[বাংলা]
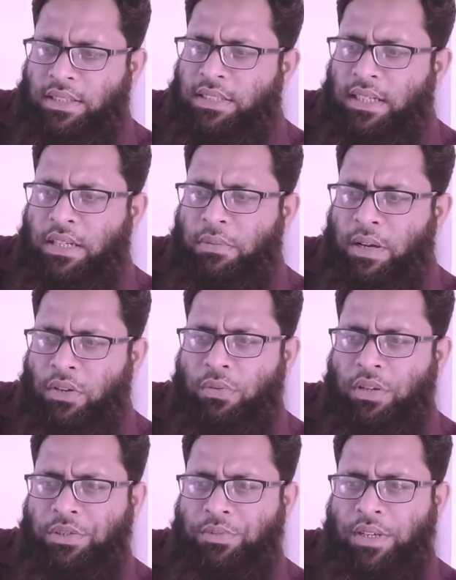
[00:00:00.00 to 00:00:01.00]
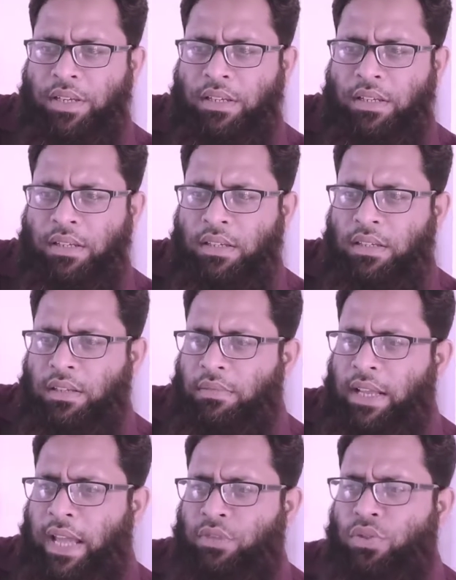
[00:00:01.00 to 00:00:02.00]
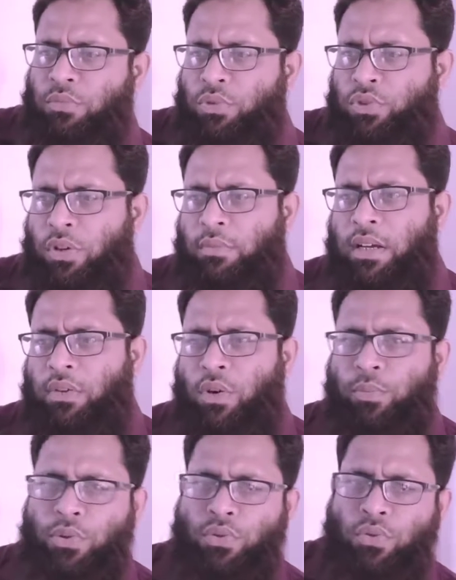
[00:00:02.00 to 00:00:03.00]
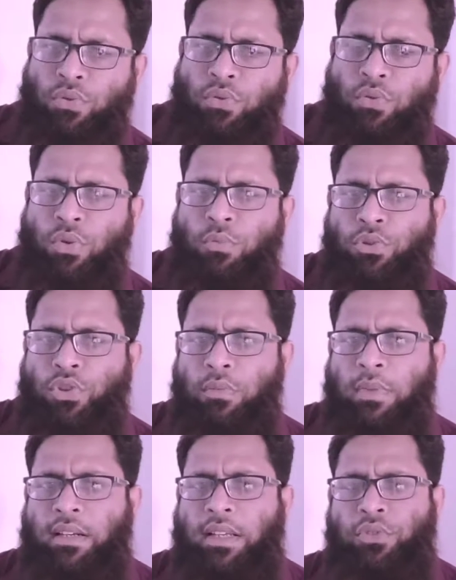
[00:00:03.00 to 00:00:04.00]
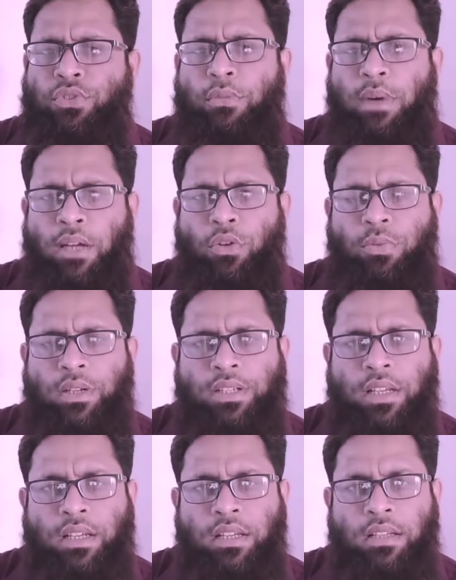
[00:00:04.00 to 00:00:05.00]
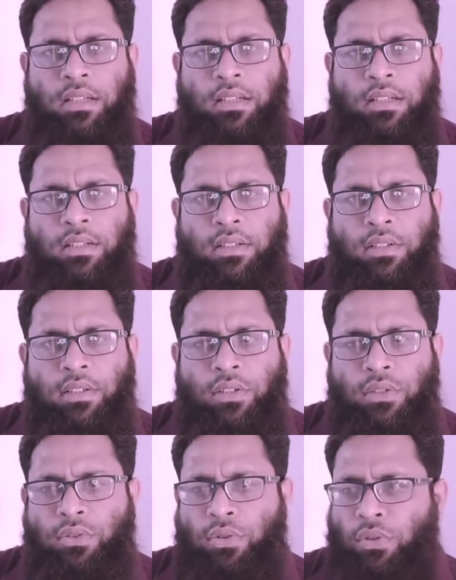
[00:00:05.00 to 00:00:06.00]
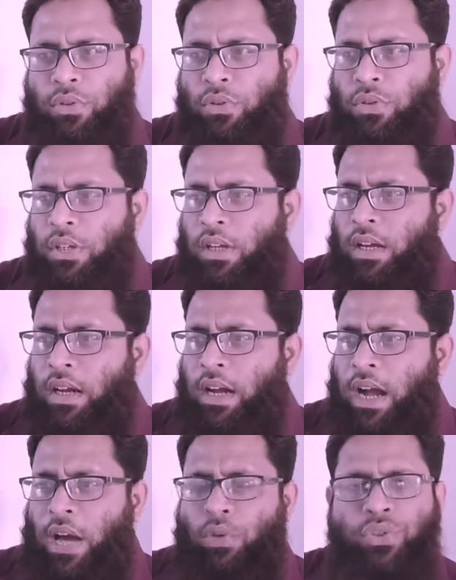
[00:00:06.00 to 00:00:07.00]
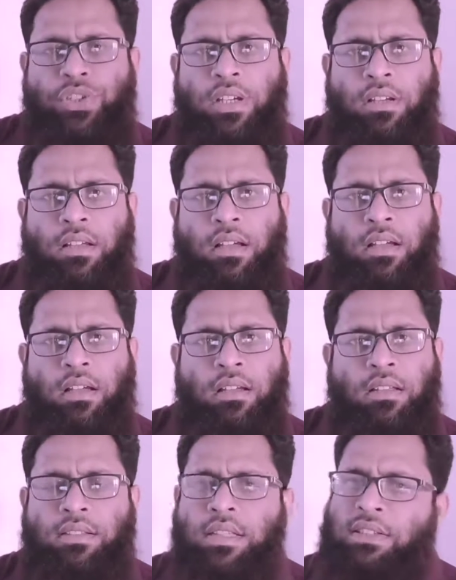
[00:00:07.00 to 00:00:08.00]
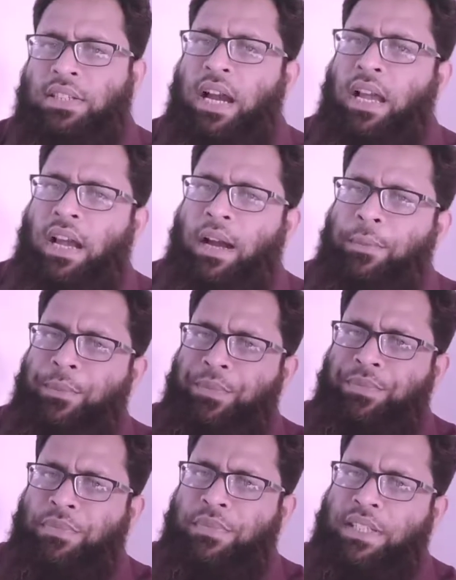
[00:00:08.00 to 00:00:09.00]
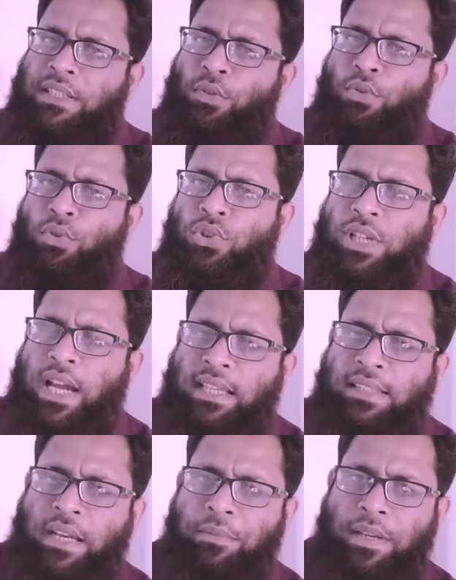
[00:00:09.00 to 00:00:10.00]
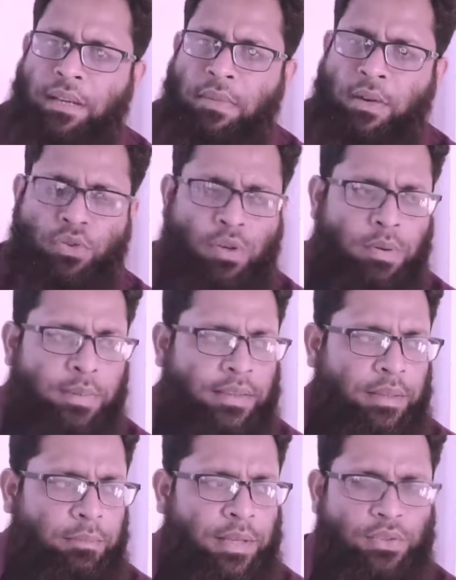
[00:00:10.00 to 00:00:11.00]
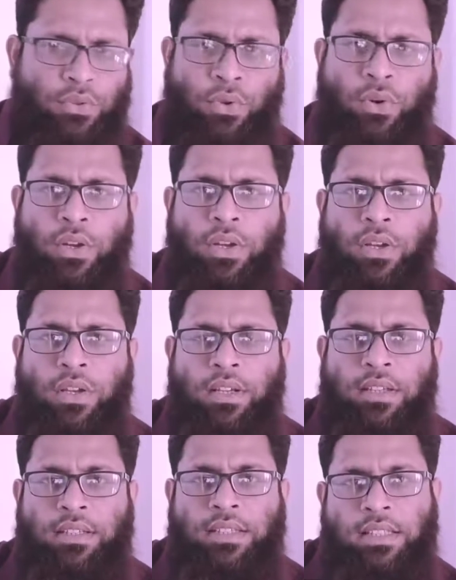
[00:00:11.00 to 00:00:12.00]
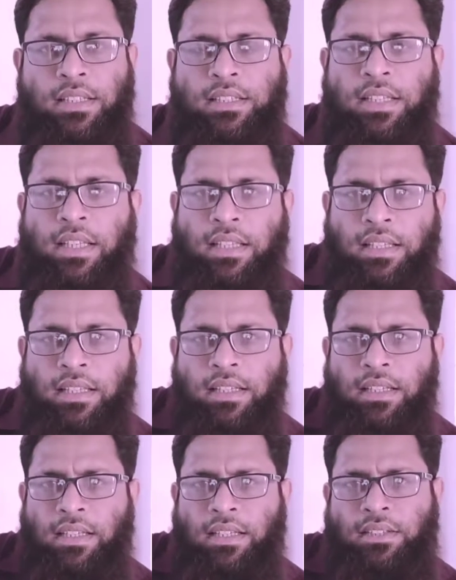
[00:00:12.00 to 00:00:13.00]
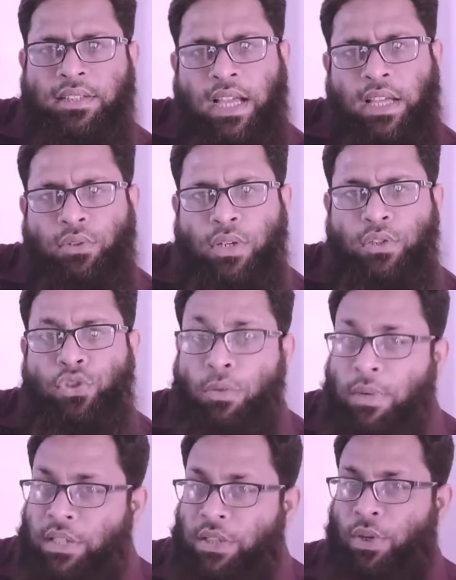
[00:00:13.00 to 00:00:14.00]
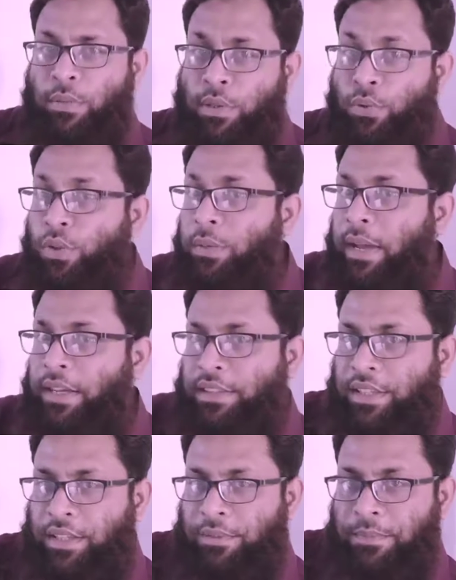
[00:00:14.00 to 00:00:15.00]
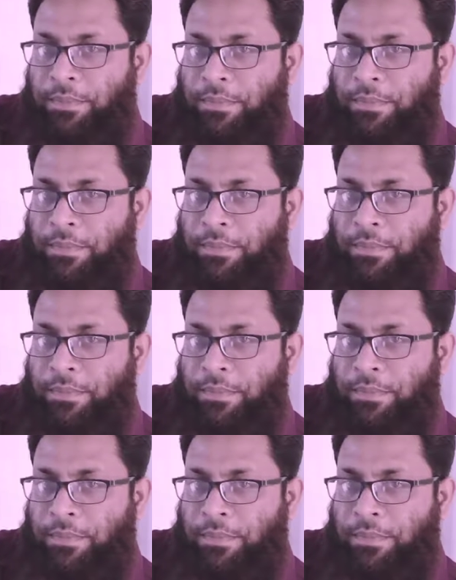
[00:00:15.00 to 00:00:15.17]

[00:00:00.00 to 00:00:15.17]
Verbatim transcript: যে যাকে ভালোবাসবে মানে একজন মুসলমান অপরজন কোনো মুসলমানকে যদি ভালোবাসে তো আরসের যে ছায়া যেদিন কোনো ছায়া থাকবে না মানুষ হবে ব্যতিব্যস্ত সেদিন সে ছায়াতলে সমাসীন হবে দুই ব্যক্তি